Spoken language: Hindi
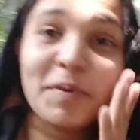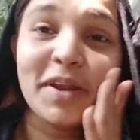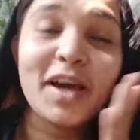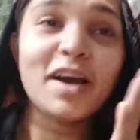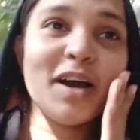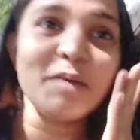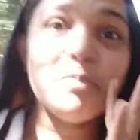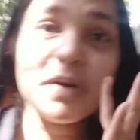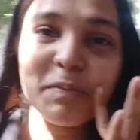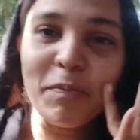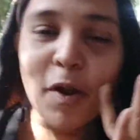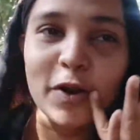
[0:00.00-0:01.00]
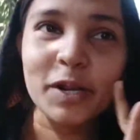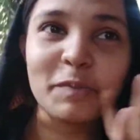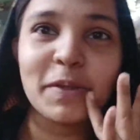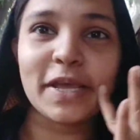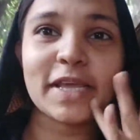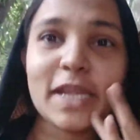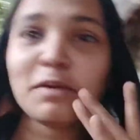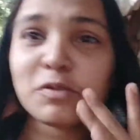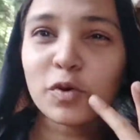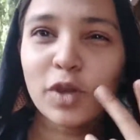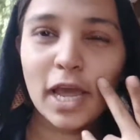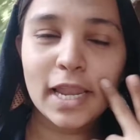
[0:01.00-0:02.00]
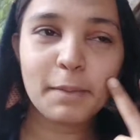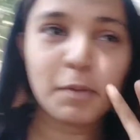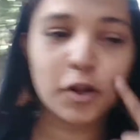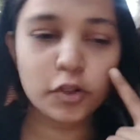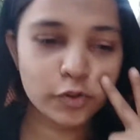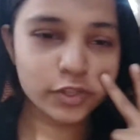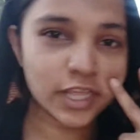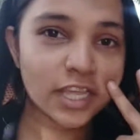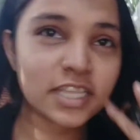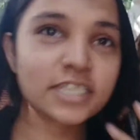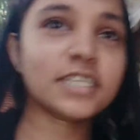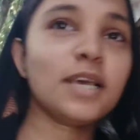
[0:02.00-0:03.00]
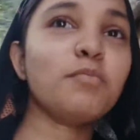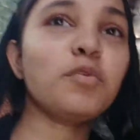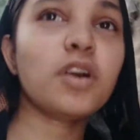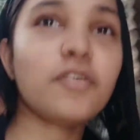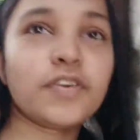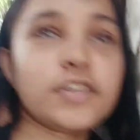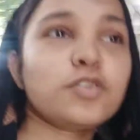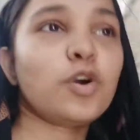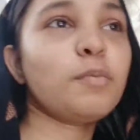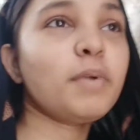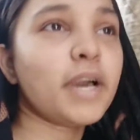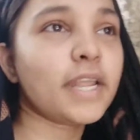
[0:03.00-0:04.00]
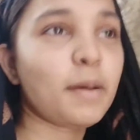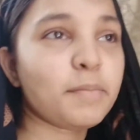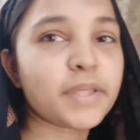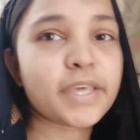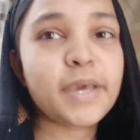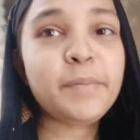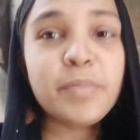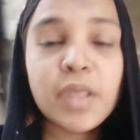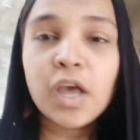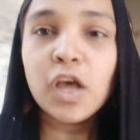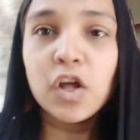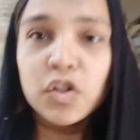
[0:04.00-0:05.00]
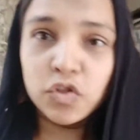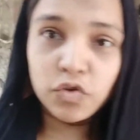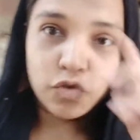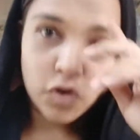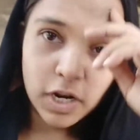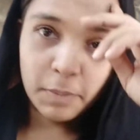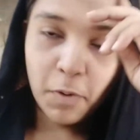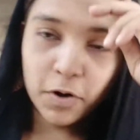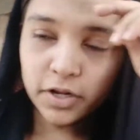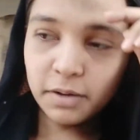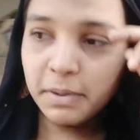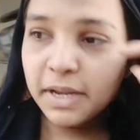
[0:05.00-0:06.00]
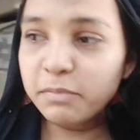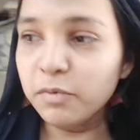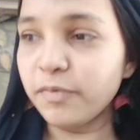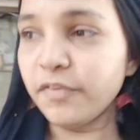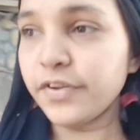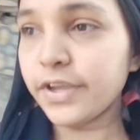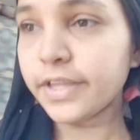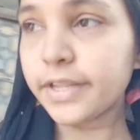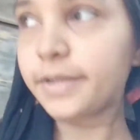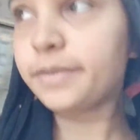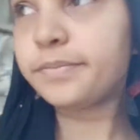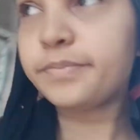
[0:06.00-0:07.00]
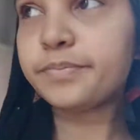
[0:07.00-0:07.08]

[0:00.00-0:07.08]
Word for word: पे ना अंबर पाउडर फेंक रहे हैं जो काला पाउडर होता है जिससे हम लोग का फेस और भी ख़राब दिखे तो वो वाला पाउडर हमारे मुंह पे फेंक रहे हैं